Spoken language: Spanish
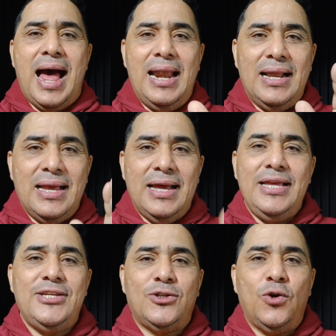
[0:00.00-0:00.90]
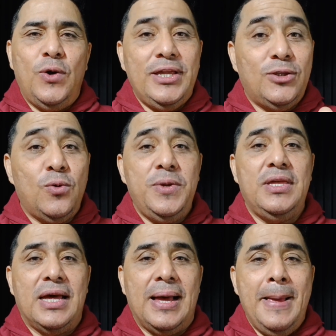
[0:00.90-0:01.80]
al Cristo en tu
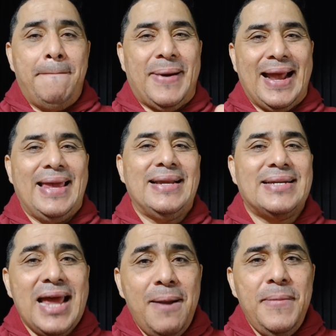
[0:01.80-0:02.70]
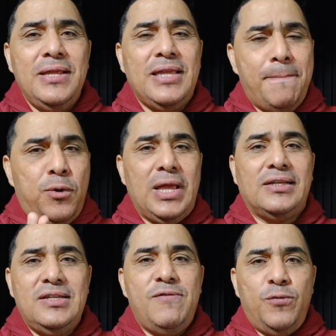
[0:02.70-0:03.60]
vida para que realmente
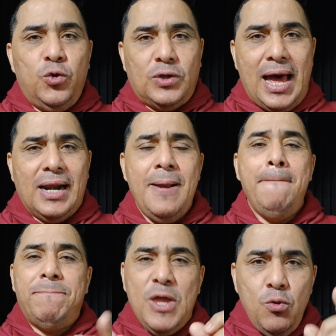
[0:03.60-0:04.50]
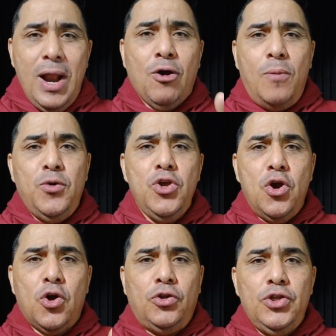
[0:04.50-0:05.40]
puedas disfrutar de una
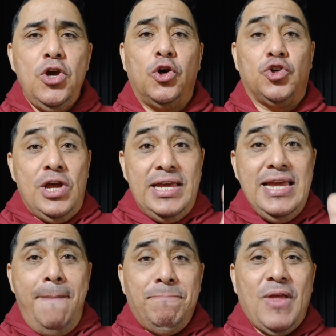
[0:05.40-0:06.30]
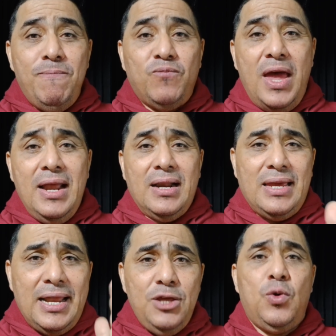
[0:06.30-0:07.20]
comunión con Dios y
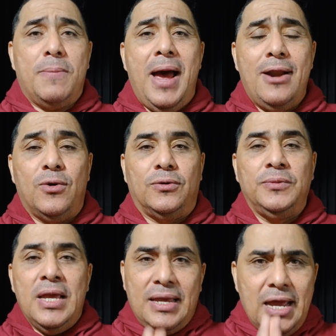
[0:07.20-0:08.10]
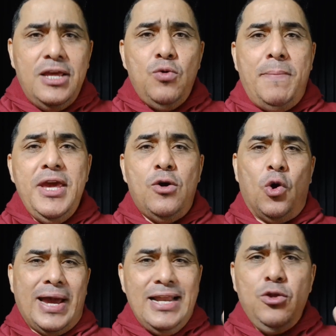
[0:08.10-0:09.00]
entender, querido hermano, querido
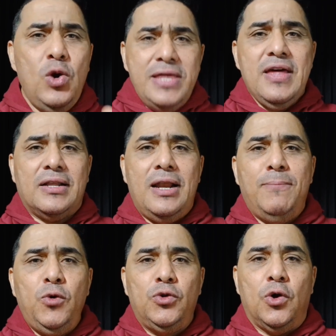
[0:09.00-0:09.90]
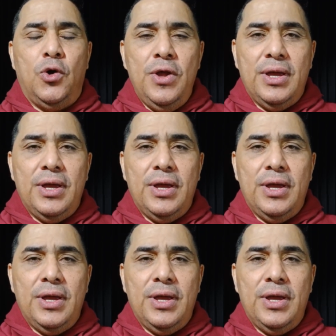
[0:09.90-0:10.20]
amigo, querido líder del mundo,